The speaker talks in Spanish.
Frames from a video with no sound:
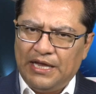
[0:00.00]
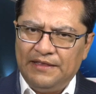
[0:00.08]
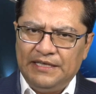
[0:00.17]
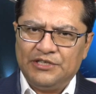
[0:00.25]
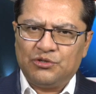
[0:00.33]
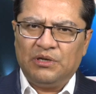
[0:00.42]
que ha
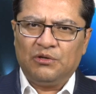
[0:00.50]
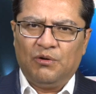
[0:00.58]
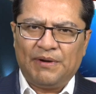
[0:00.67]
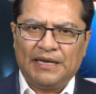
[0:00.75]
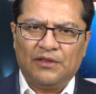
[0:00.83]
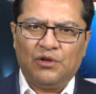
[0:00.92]
dicho el
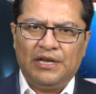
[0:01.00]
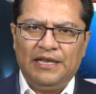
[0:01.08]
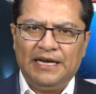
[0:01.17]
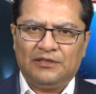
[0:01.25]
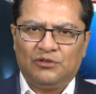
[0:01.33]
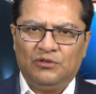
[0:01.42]
gobernador
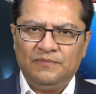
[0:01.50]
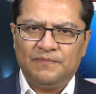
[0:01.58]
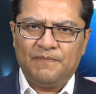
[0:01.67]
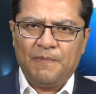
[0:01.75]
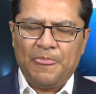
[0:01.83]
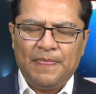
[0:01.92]
electo
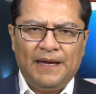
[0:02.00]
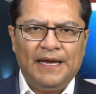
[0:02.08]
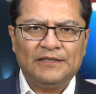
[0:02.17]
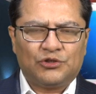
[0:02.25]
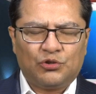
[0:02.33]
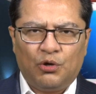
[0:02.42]

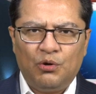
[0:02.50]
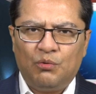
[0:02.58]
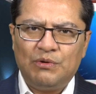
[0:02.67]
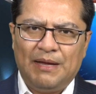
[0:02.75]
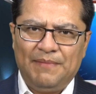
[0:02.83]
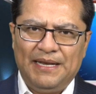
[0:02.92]
es solo
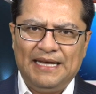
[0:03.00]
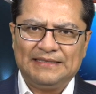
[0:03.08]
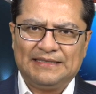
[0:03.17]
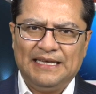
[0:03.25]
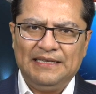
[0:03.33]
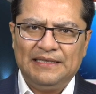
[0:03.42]
una
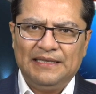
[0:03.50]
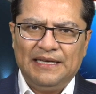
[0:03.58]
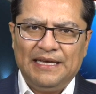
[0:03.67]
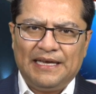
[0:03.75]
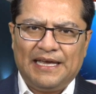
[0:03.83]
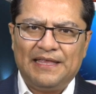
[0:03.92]
amenaza
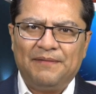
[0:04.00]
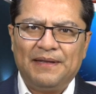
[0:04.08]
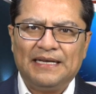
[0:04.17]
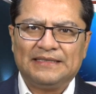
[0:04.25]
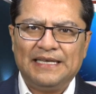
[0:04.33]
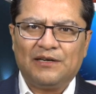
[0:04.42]
que
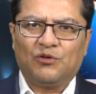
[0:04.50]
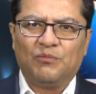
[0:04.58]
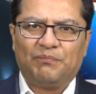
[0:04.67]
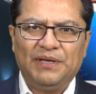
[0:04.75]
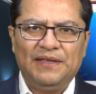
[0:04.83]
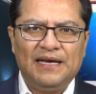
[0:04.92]
deberá ser
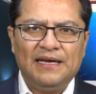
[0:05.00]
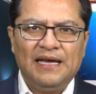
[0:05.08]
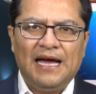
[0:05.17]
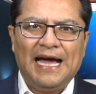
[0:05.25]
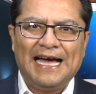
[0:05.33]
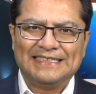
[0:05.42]
cumplida
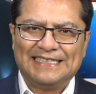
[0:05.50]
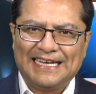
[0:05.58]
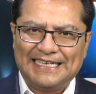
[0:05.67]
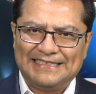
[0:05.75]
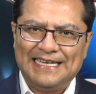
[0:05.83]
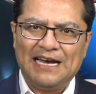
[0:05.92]
hasta
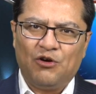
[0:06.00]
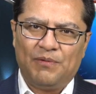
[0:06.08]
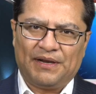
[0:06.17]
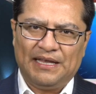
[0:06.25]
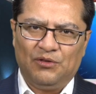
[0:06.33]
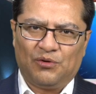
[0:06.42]
que sea
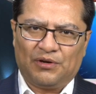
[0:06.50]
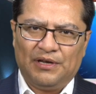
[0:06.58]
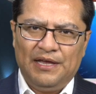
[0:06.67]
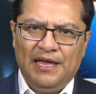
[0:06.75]
gobernador.